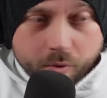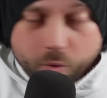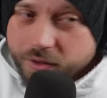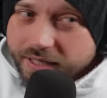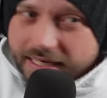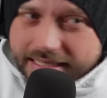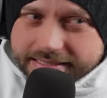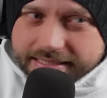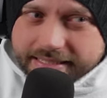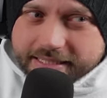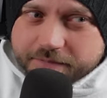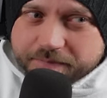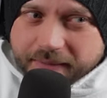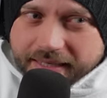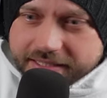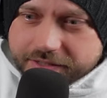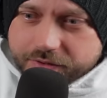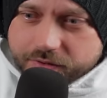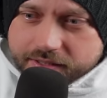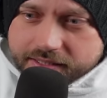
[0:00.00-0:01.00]
Oder ist das
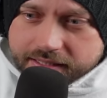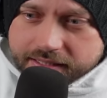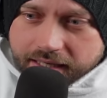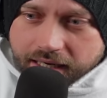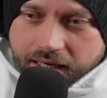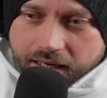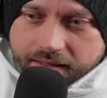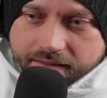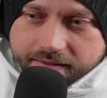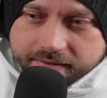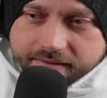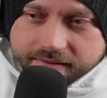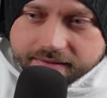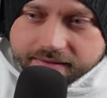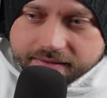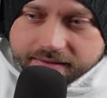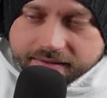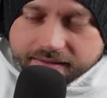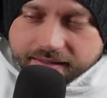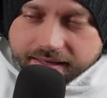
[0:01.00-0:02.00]
Space Godzilla?
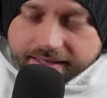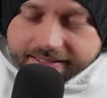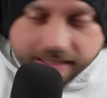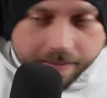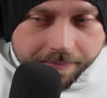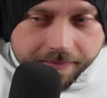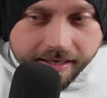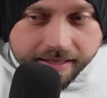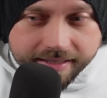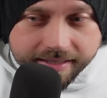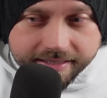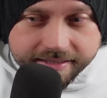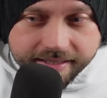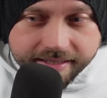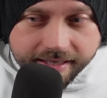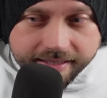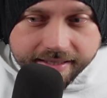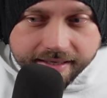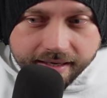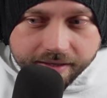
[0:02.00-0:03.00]
Ich habe gerade echt
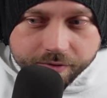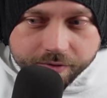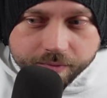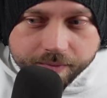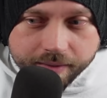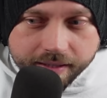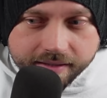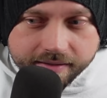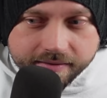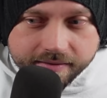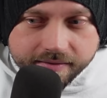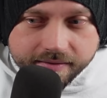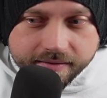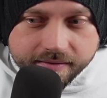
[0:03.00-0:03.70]
keine Ahnung mehr.